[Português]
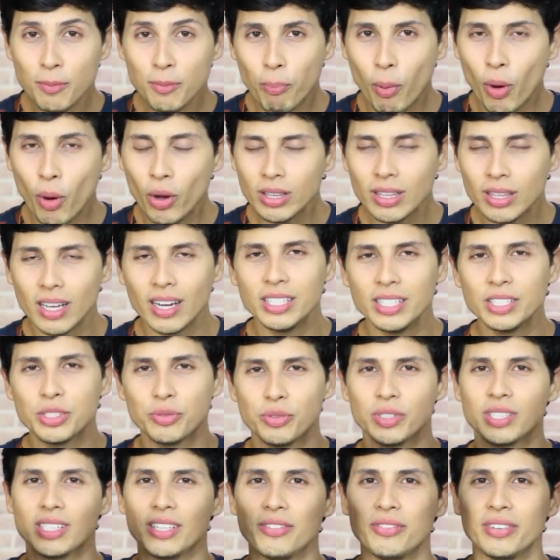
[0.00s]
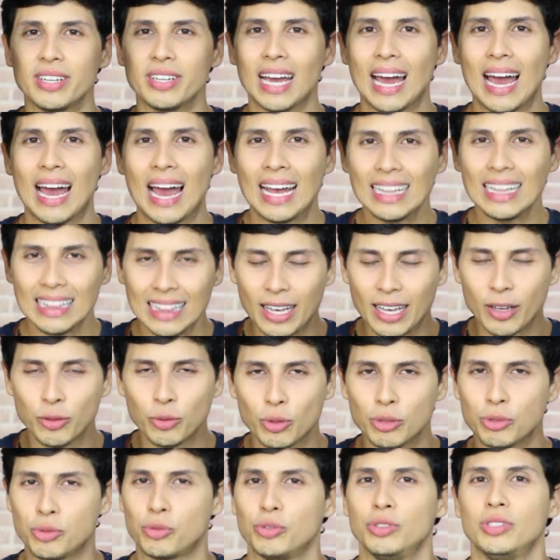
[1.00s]
importante você ficar
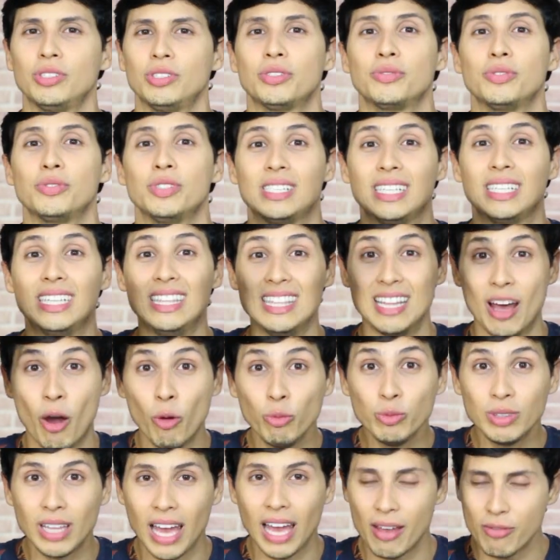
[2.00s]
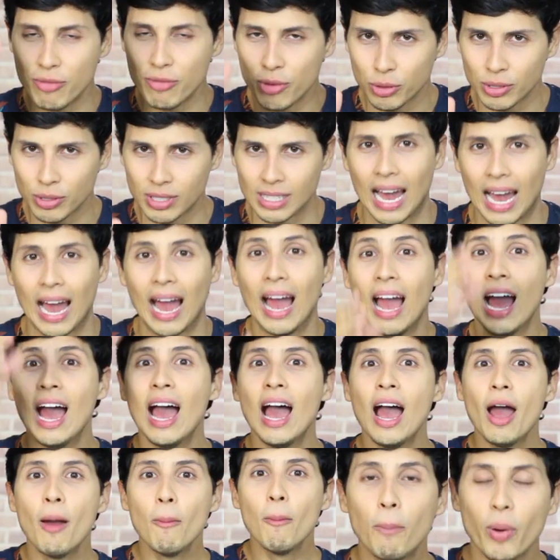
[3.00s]
atento às coisas que você não deve usar.
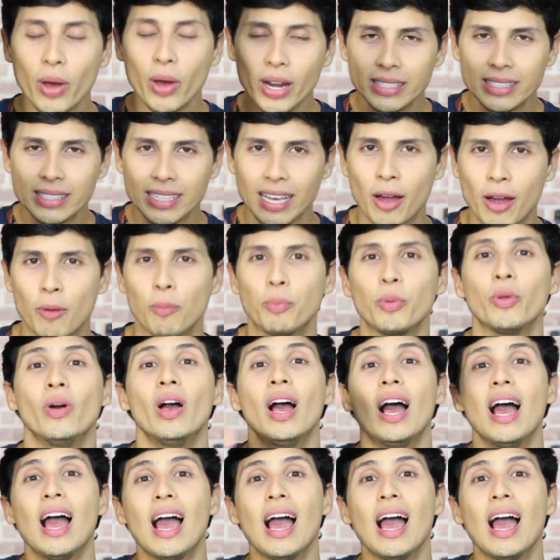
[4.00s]
Por exemplo,